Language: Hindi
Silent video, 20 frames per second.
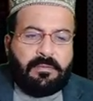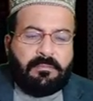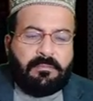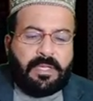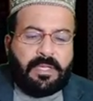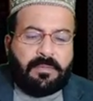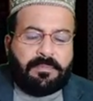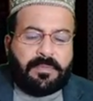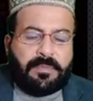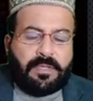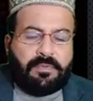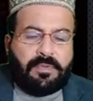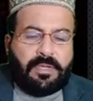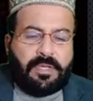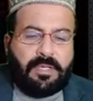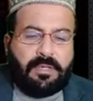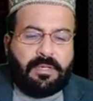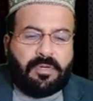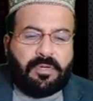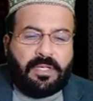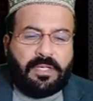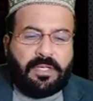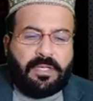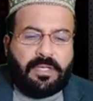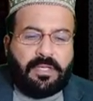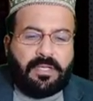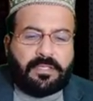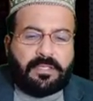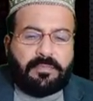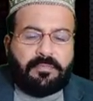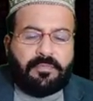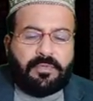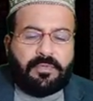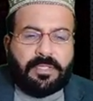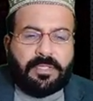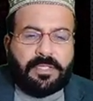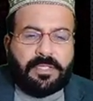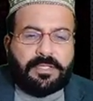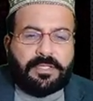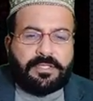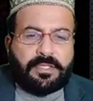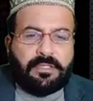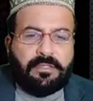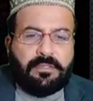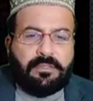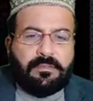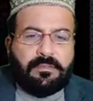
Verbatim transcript: मैं आपका रूहानी मवाली डॉक्टर मोहम्मद अरशद